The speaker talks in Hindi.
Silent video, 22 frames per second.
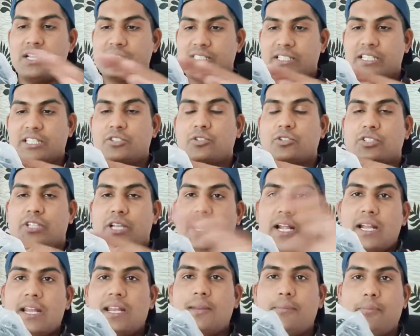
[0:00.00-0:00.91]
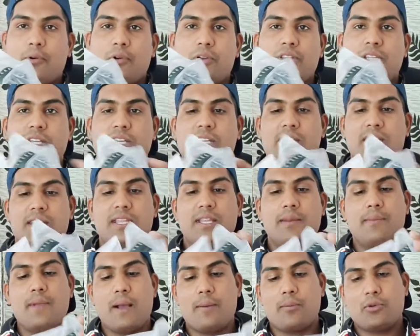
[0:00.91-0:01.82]
इसकी जो सेकेंडरी पॉलीथीन के
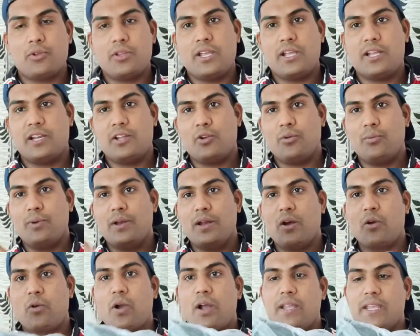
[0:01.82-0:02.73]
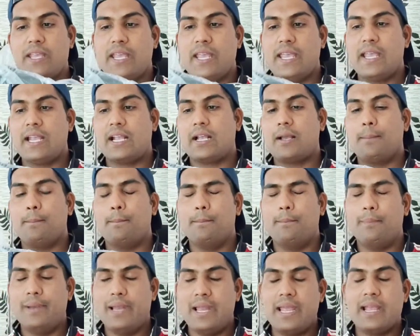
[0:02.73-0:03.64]
अंदर भी आपको देखने को मिला होगा ये एक
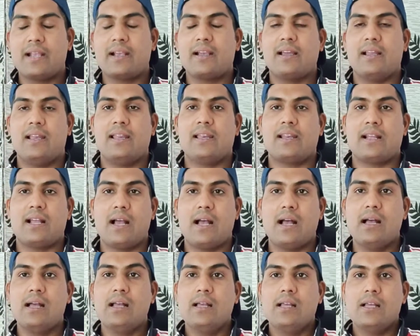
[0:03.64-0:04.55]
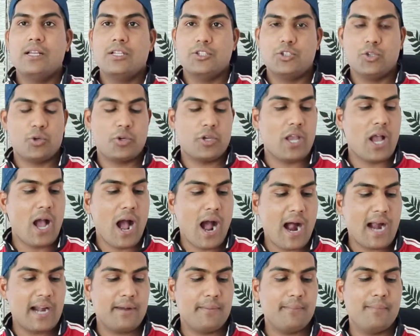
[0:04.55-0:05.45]
ब्लैक कलर का जो कि
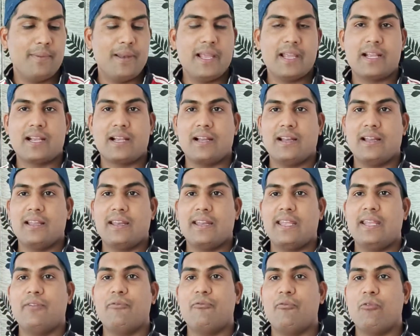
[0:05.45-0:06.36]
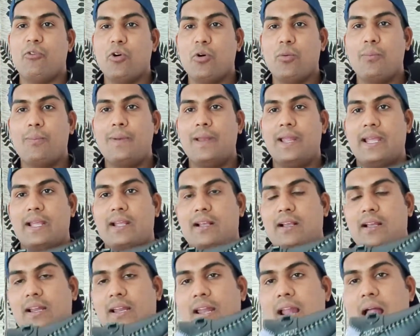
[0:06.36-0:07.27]
हार्ड ब्लैक कलर है वो ब्लैक
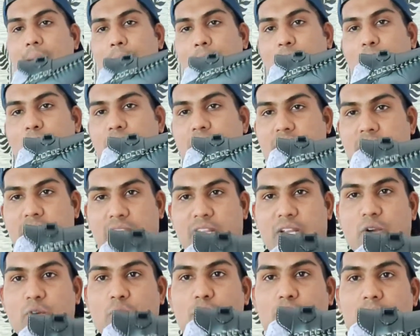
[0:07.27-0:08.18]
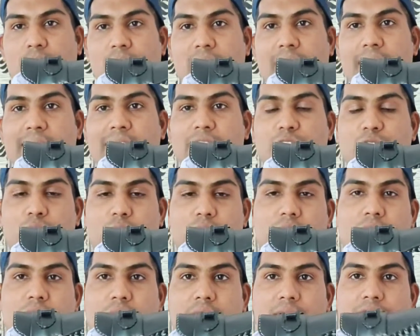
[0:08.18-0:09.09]
कलर आपको देखने को मिल रहा है जो
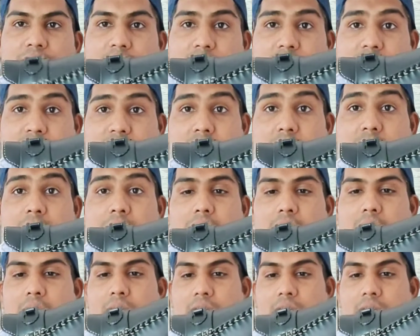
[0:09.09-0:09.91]
कि काफ़ी अच्छा